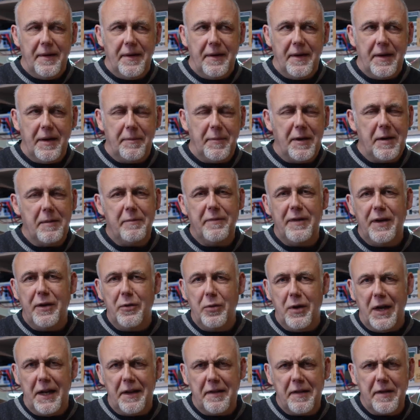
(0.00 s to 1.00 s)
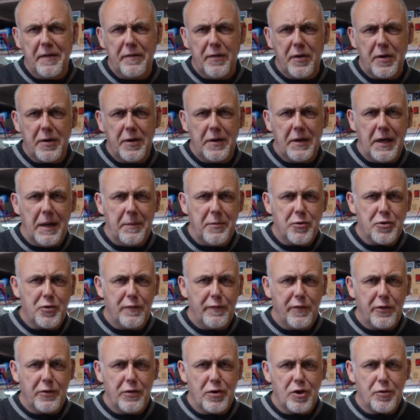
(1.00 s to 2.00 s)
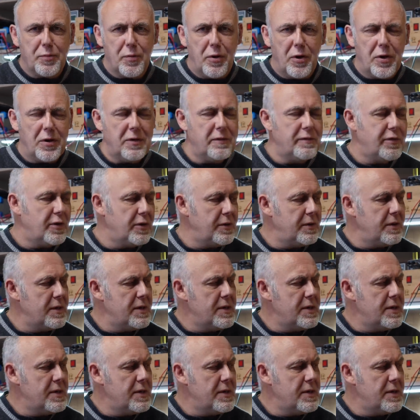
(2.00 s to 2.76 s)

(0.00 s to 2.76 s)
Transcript: Ja, bei dem Video letzte Woche, da habe ich schon von gesprochen, von